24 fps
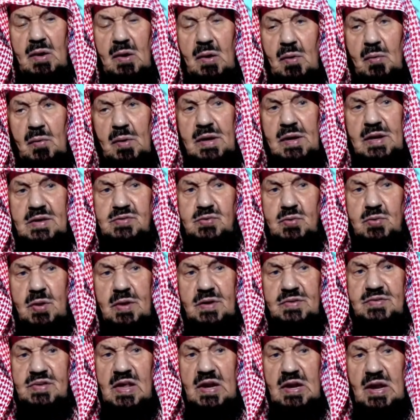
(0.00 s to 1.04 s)
ورسولنا
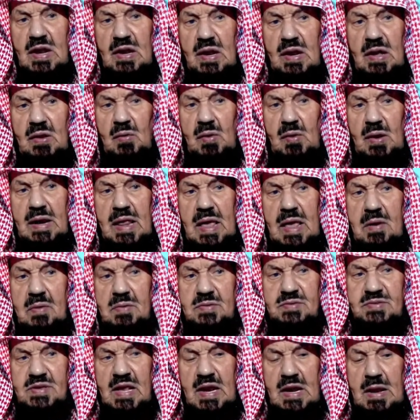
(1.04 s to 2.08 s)
صلى الله عليه
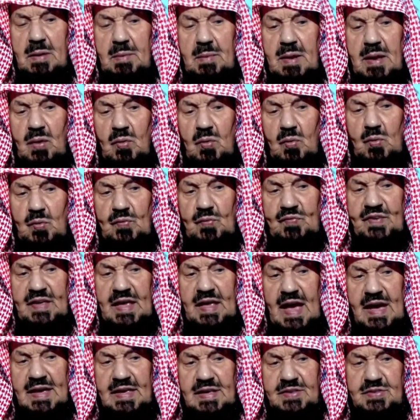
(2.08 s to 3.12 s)
وسلم يقول
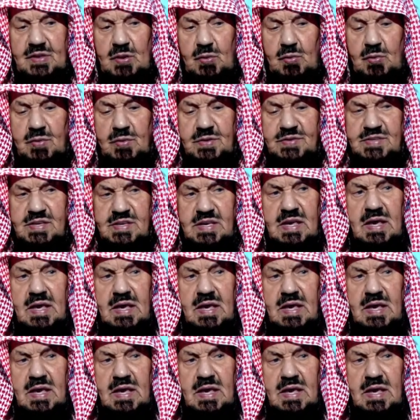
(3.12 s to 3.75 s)
في آية الكرسي